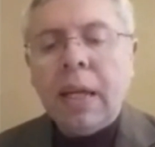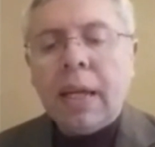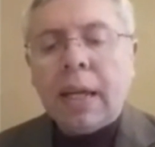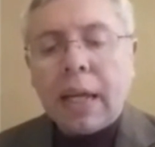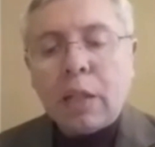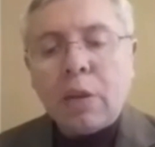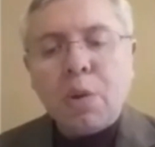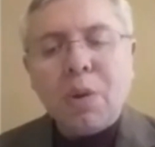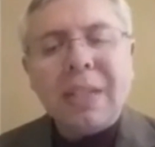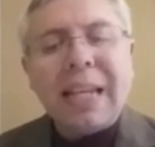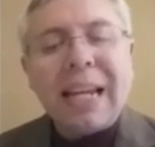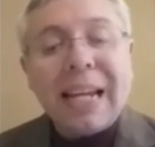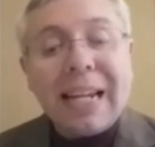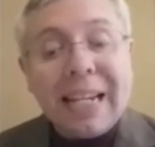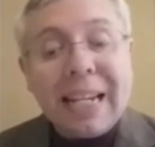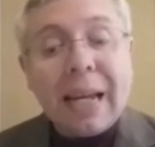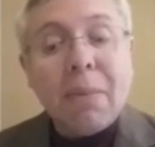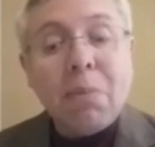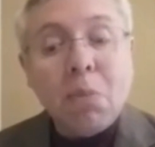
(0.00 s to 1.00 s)
Jesús
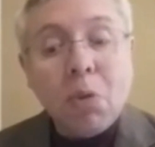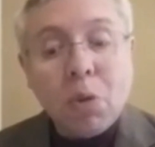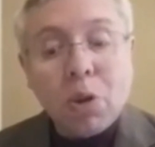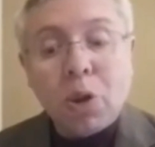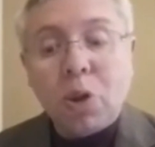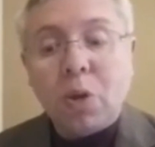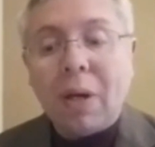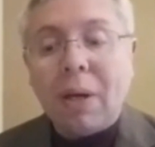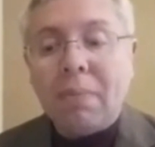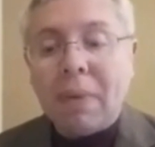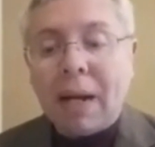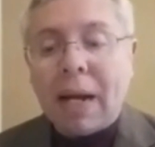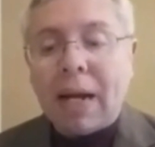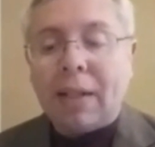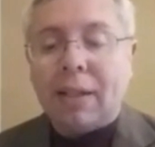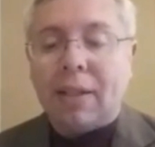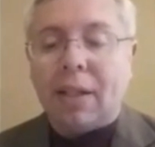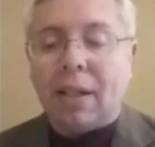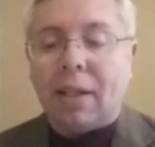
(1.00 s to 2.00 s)
quería mucho a
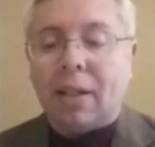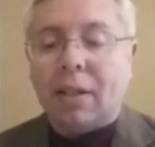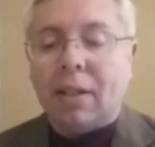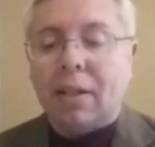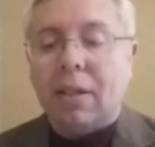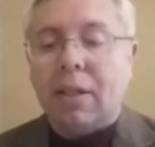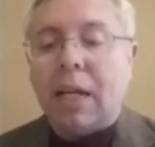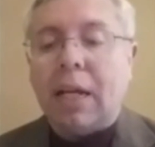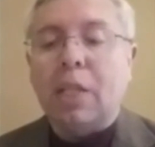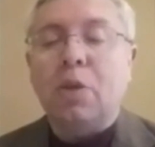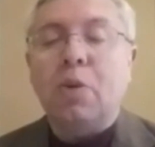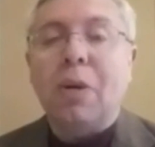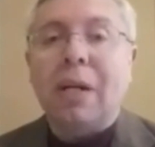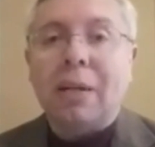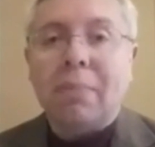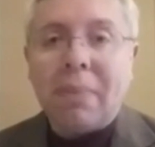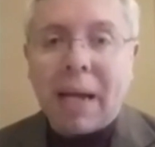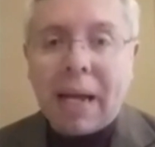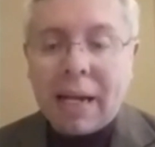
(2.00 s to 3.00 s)
Marta, a su
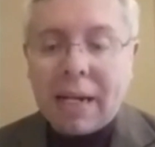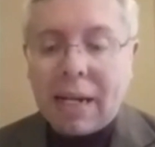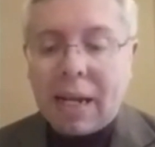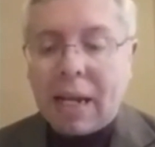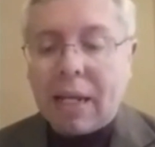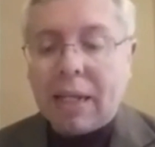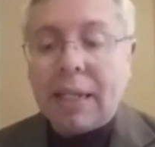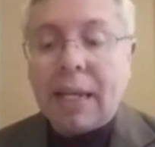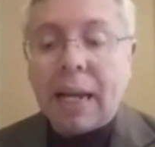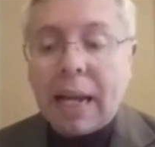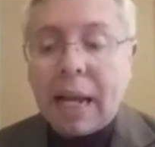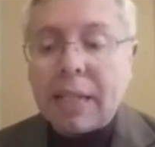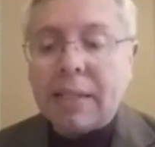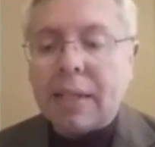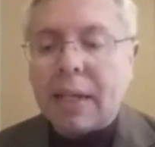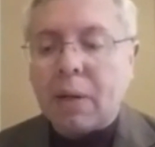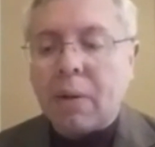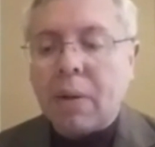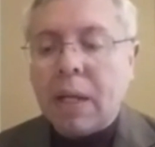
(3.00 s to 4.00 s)
hermana y a
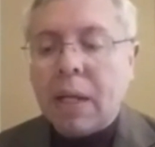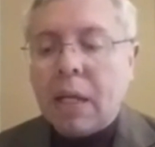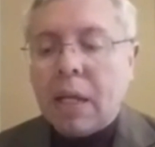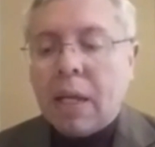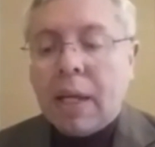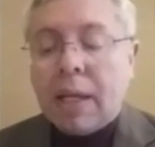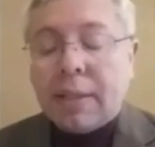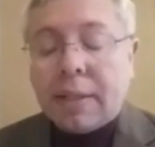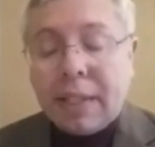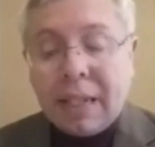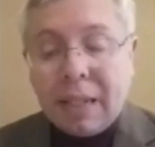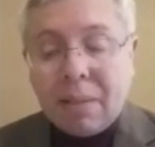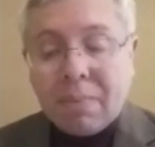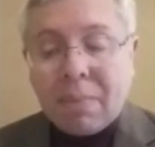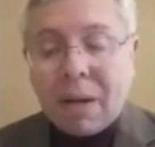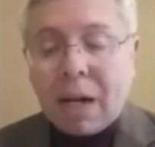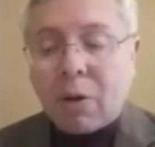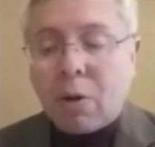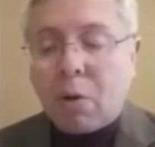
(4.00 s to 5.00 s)
Lázaro. Sin
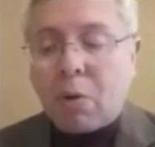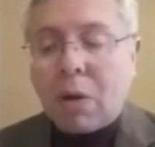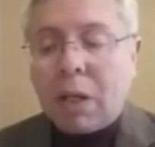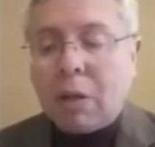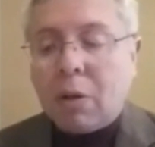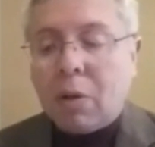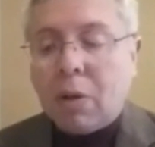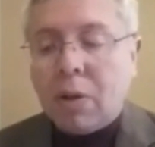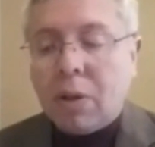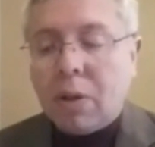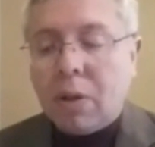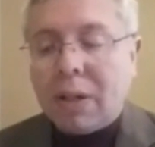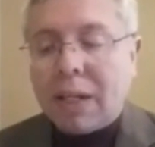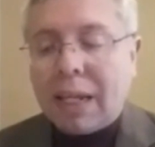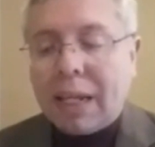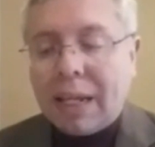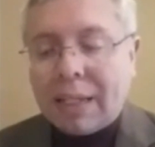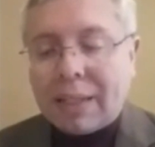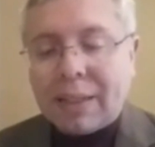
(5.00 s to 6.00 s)
embargo, cuando oyó
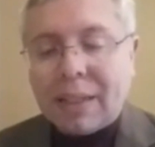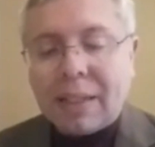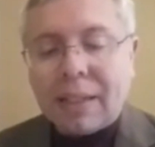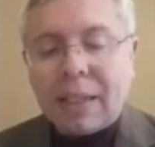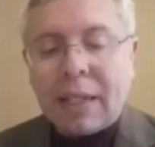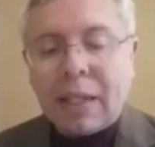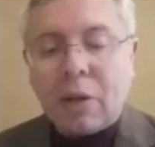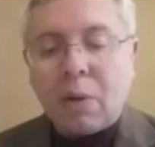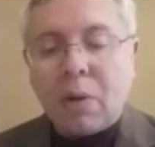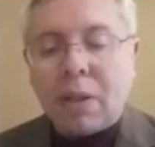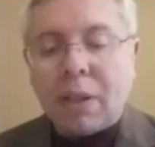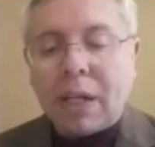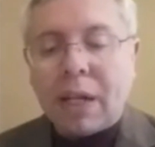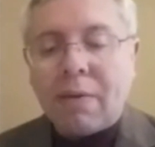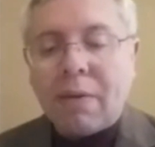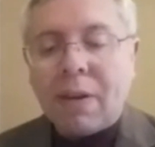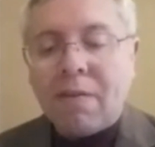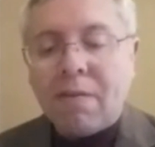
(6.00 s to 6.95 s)
que éste se encontraba